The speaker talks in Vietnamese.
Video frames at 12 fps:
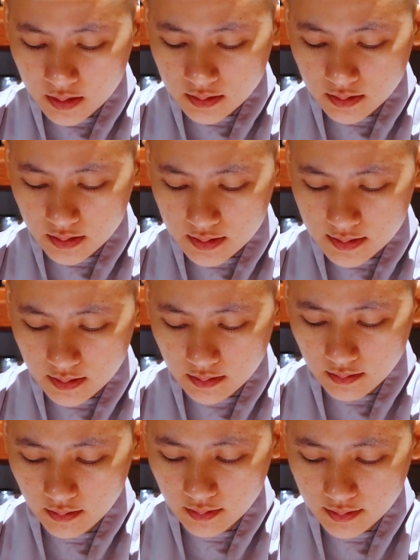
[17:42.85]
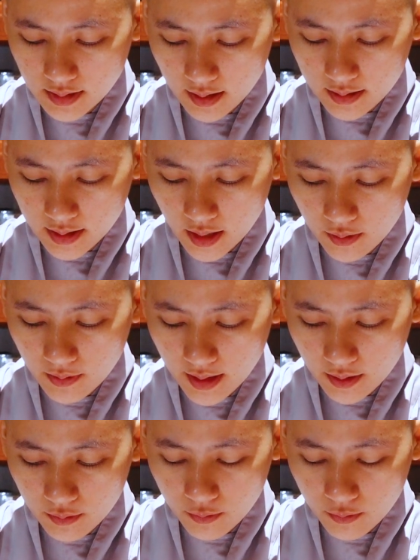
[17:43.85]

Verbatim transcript: nhờ sự hướng dẫn khéo léo